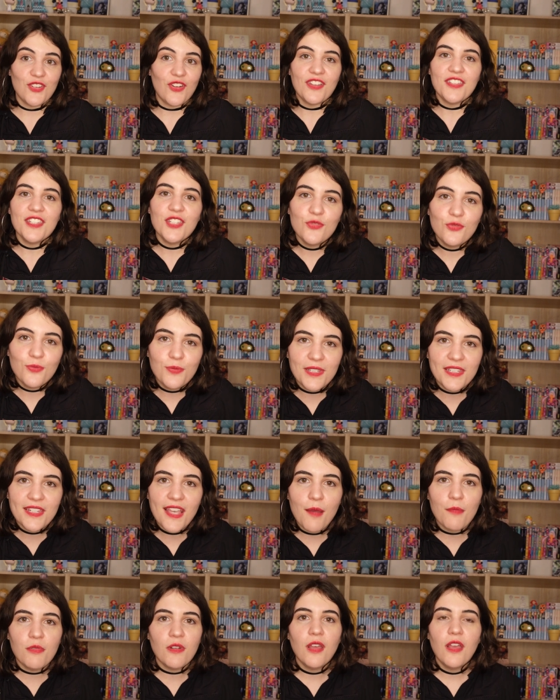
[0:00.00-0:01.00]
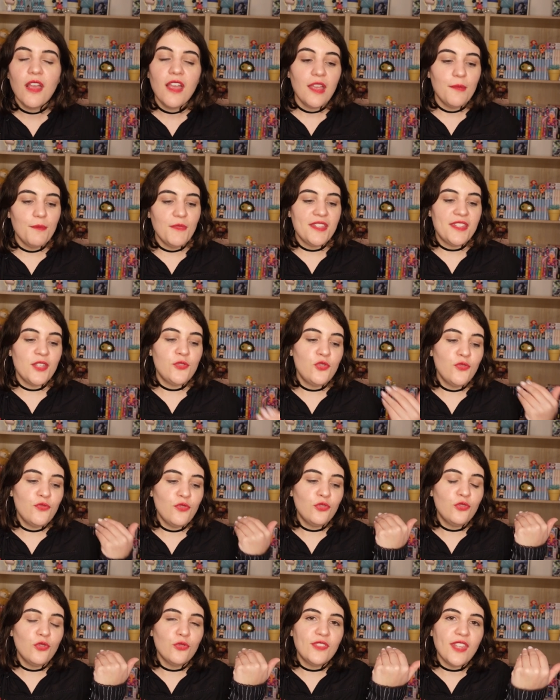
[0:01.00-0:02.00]
genre inoubliable. Mais si tu
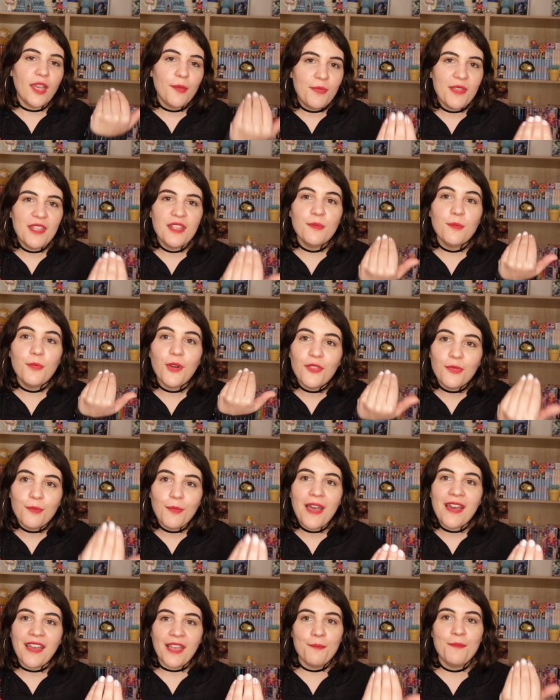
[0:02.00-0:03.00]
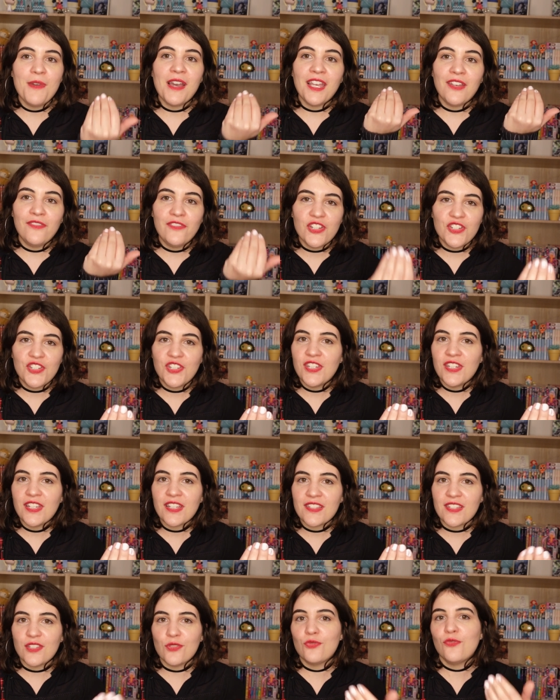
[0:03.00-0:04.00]
veux te taper une bonne barre et pas
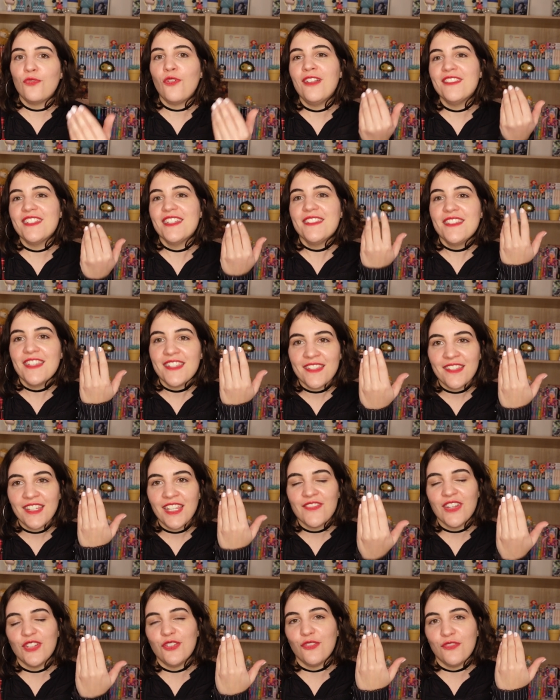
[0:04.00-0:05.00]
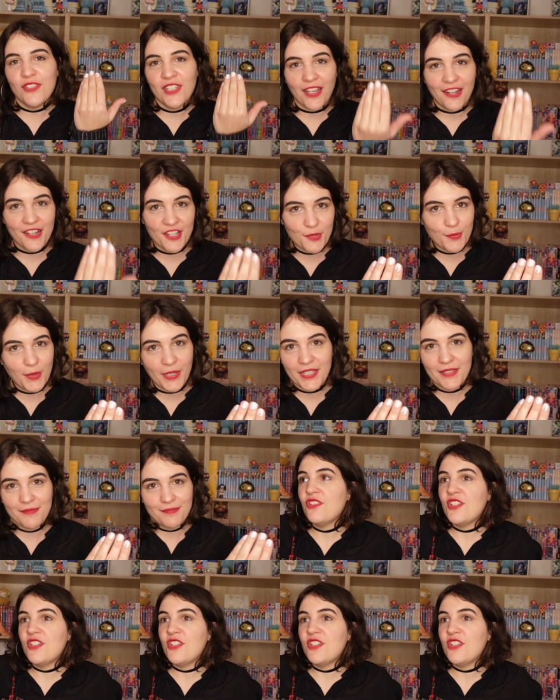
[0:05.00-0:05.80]
réfléchir, c'est souvent un des Disney qui va te venir à l'esprit.